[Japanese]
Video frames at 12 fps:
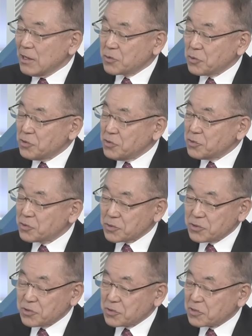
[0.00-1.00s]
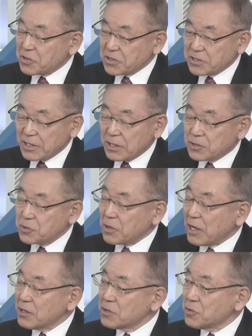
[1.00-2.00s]
ということによってですねちょっと
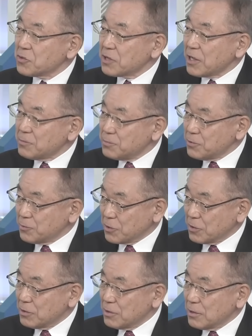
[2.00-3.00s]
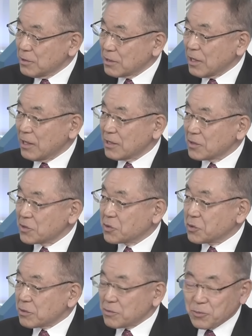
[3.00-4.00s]
半導体ブームが
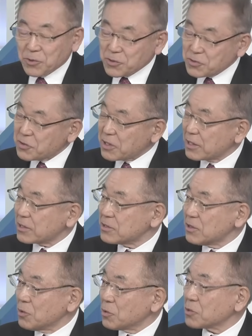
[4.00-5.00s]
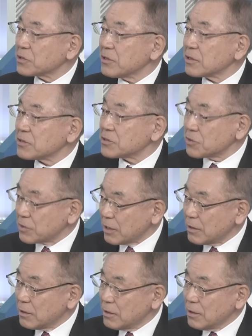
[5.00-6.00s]
ものすごい形で起こったわけですよ
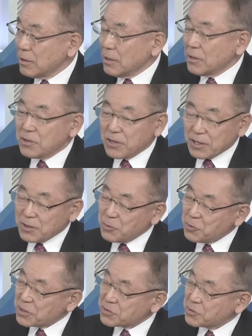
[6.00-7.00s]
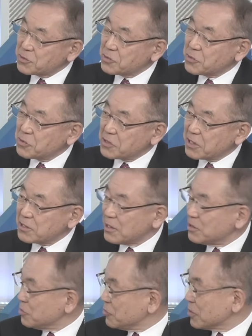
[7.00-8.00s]
ね。誰もが想像でき
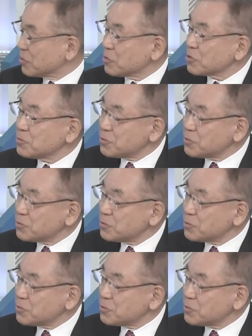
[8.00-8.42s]
ないようなこの